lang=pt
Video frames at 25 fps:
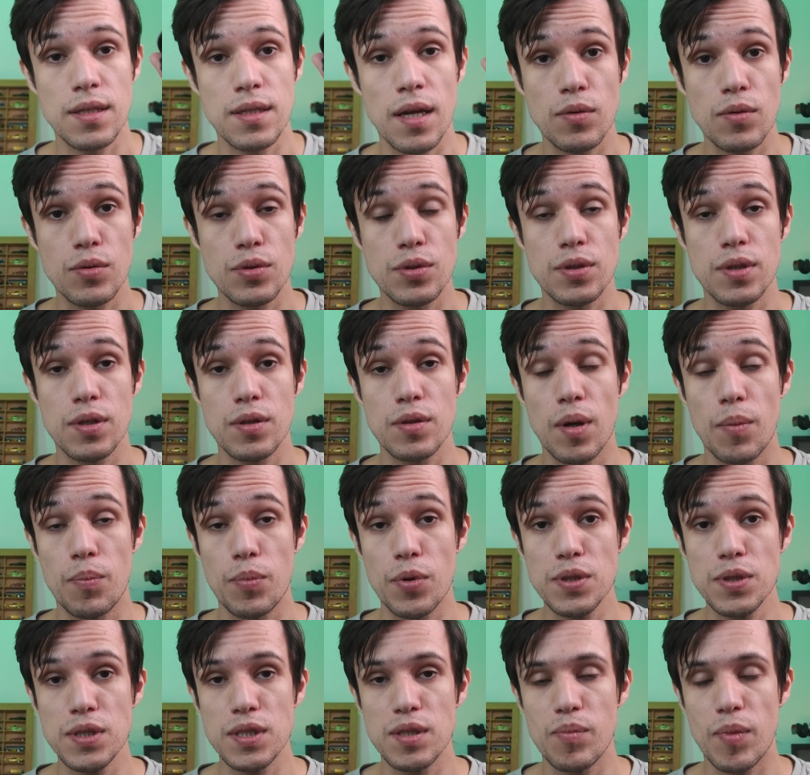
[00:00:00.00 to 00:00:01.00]
está custando
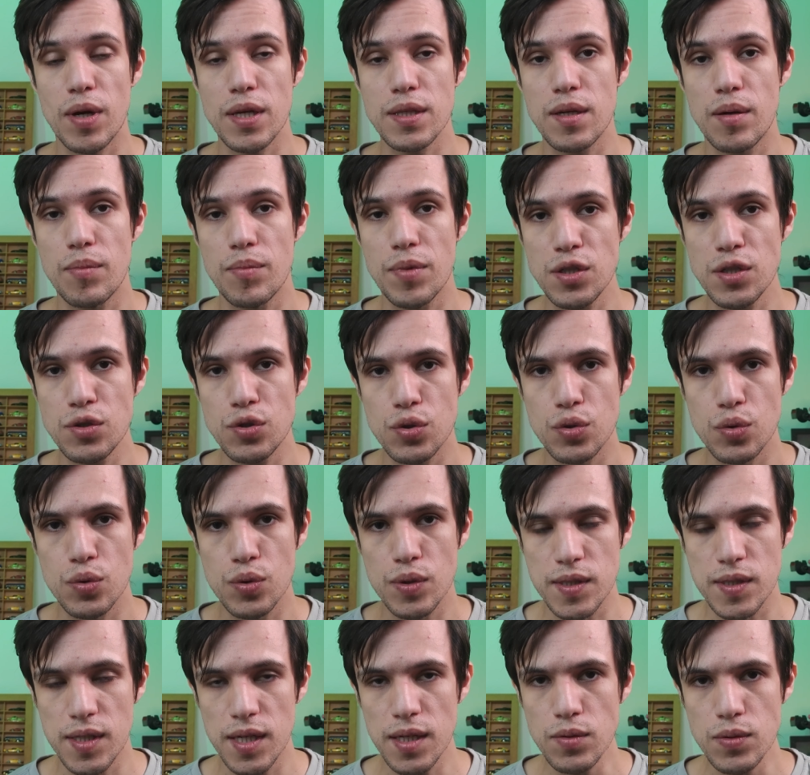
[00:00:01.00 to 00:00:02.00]
aproximadamente R$
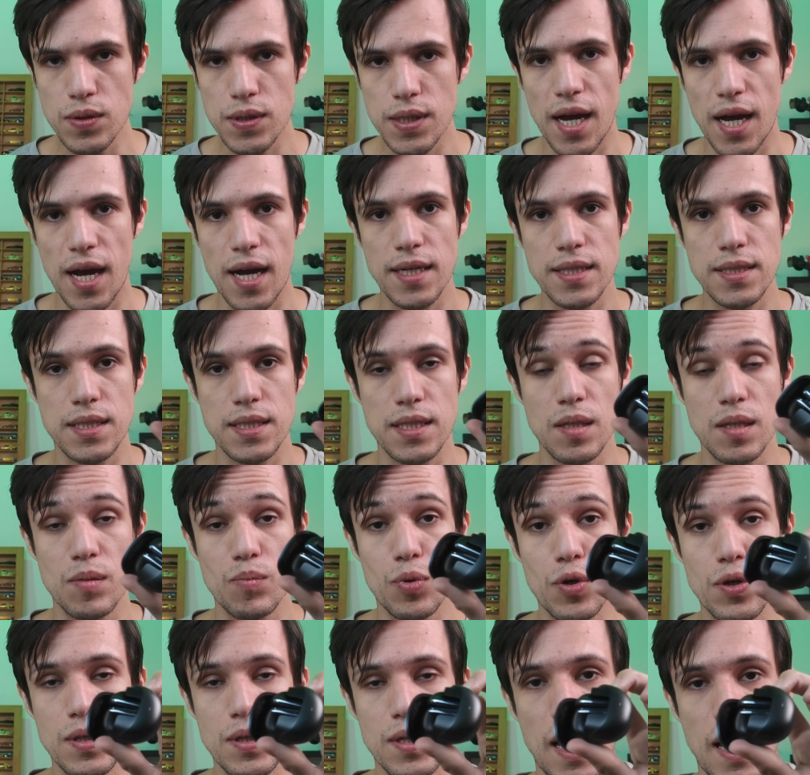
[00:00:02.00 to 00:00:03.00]
200, reais,
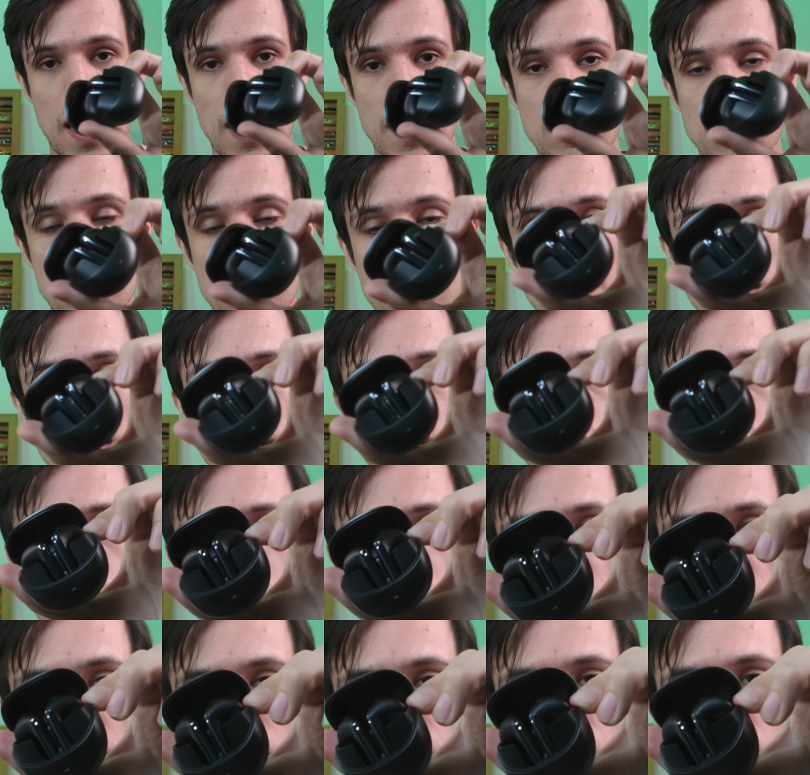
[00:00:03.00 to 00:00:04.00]
importado,
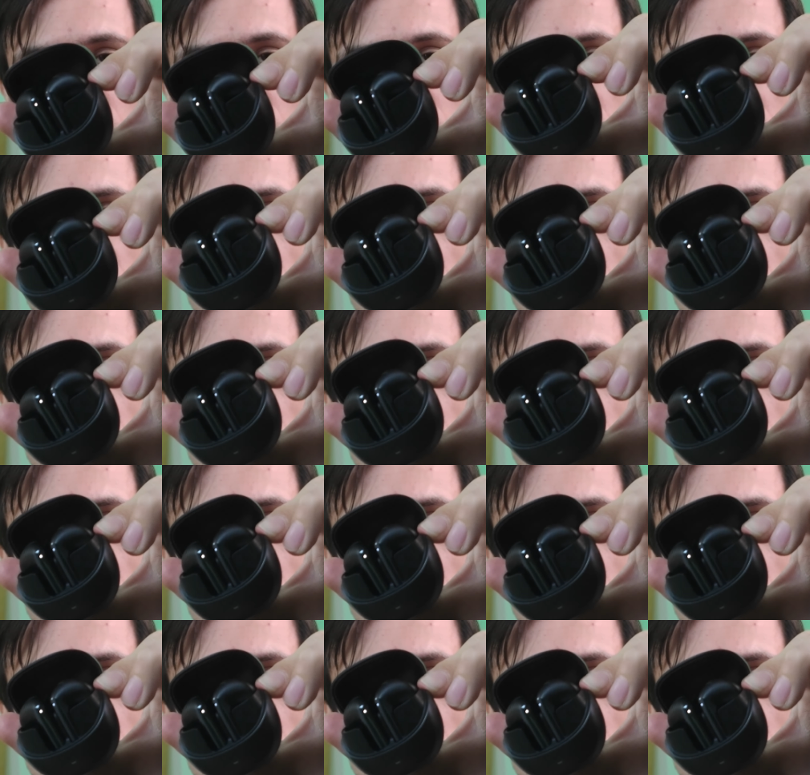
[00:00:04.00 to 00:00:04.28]
já com